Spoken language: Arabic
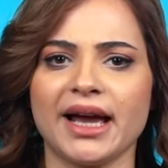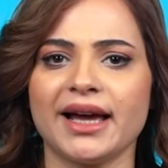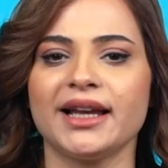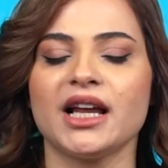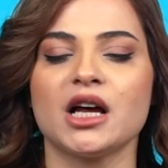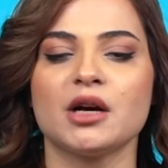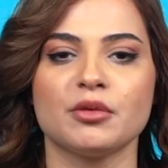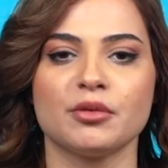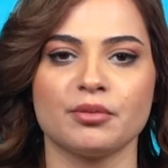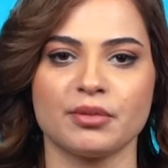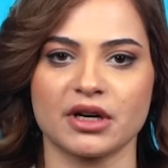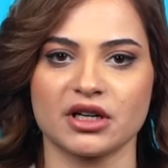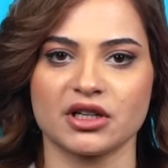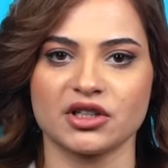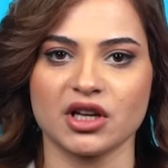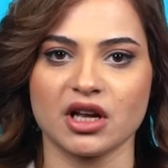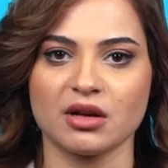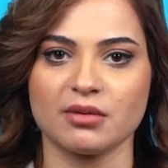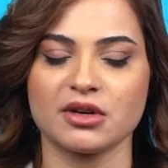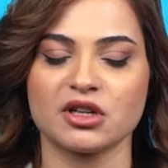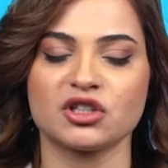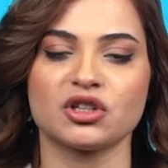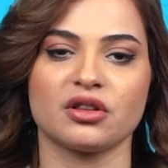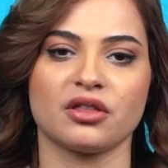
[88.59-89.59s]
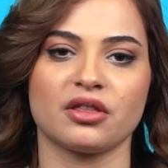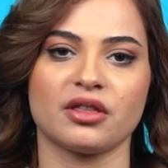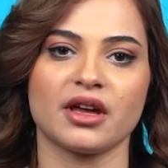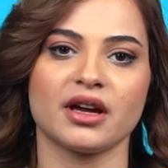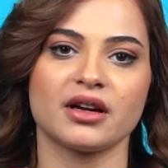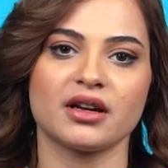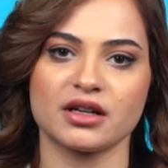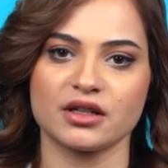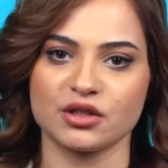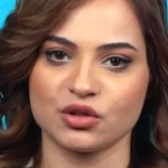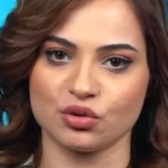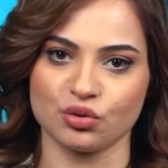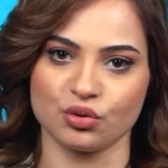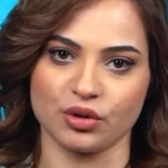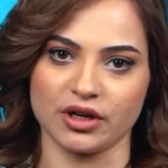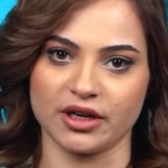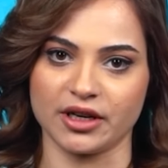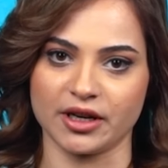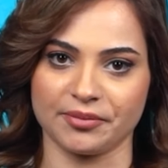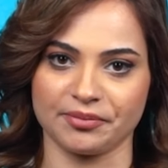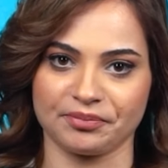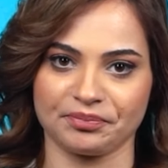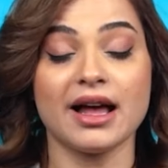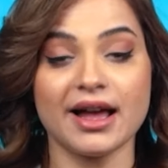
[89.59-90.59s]
بحلقة من برنامج الذاكرة
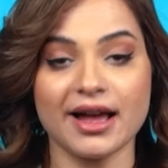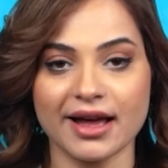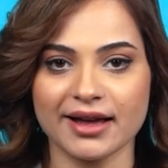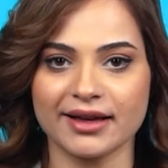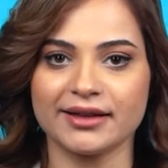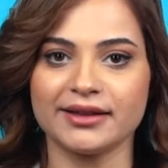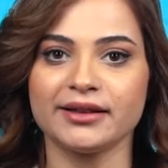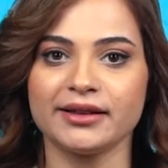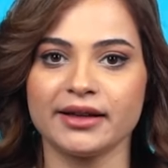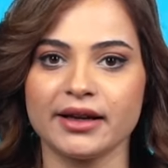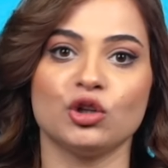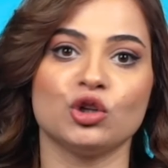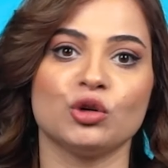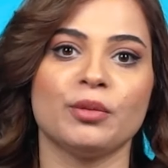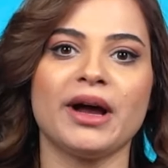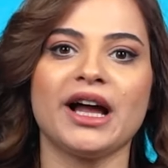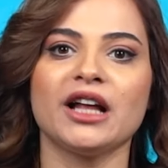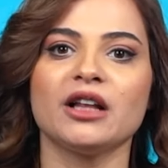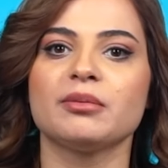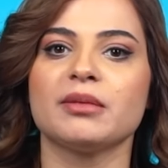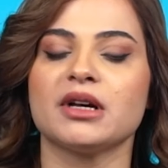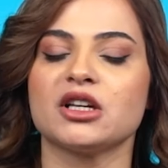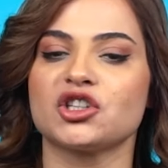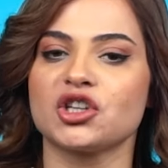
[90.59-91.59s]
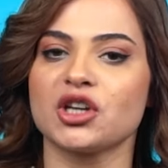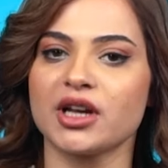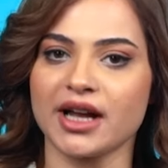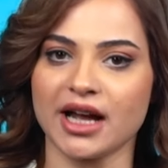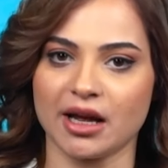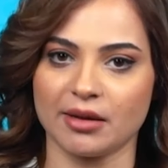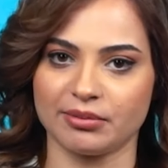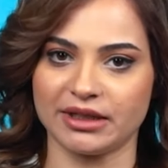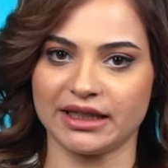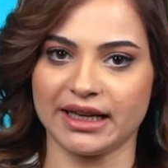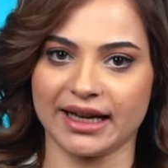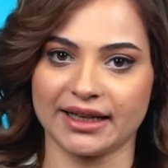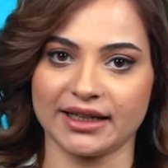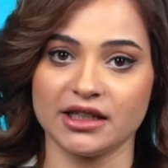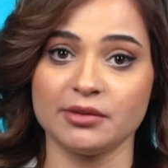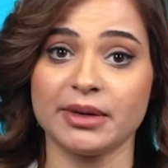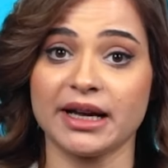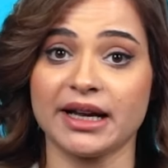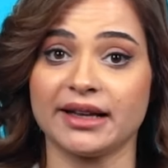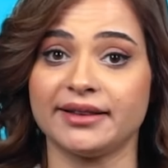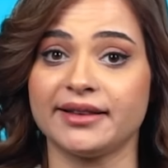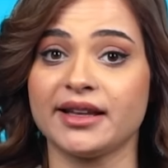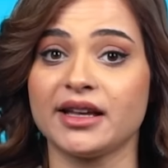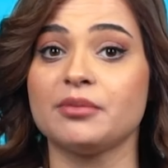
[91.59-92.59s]
السورية قال إنه بعد ما انشق عبد
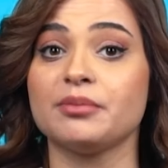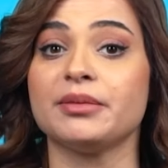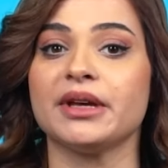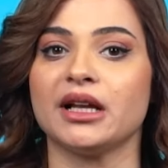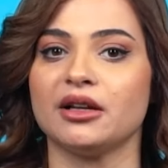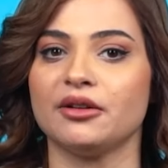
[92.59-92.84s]
الحليم خدام ب